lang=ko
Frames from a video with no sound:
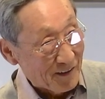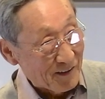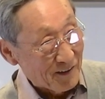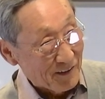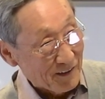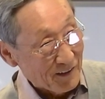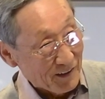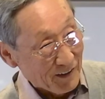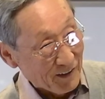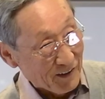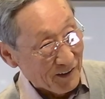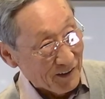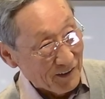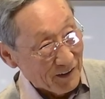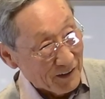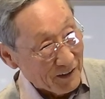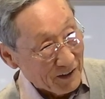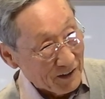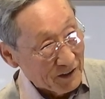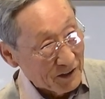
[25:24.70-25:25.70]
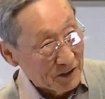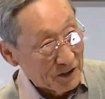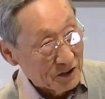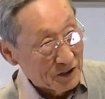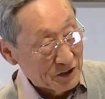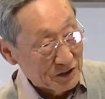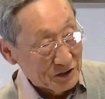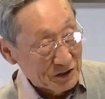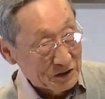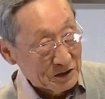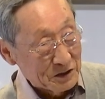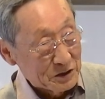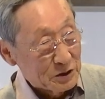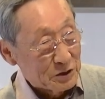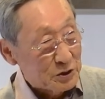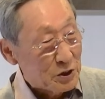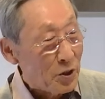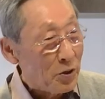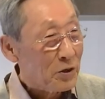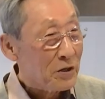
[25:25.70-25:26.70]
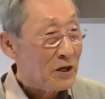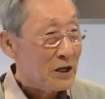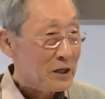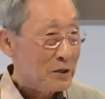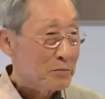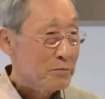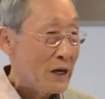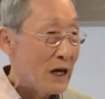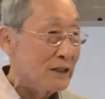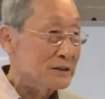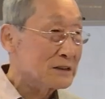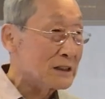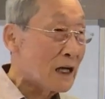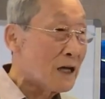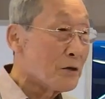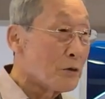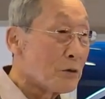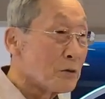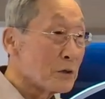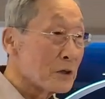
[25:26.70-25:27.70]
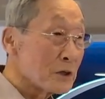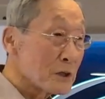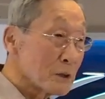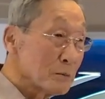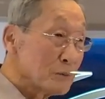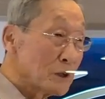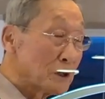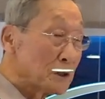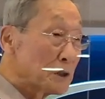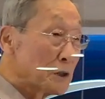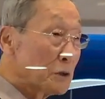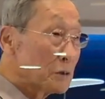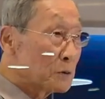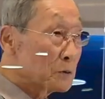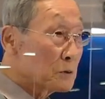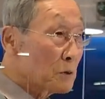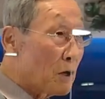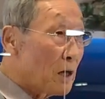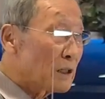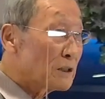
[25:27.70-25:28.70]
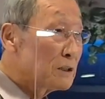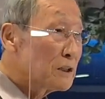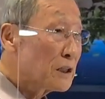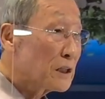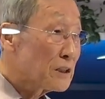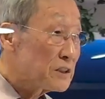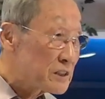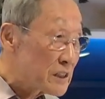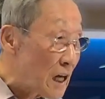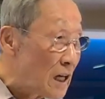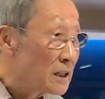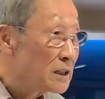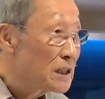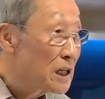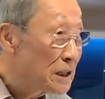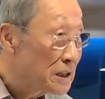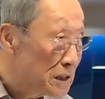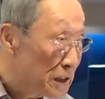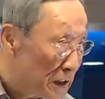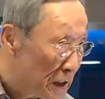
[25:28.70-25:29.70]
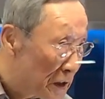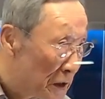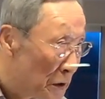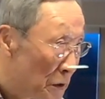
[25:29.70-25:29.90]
예. 예. 예. 효과를 봤다고 그러면 그것도 악령의 장난이에요.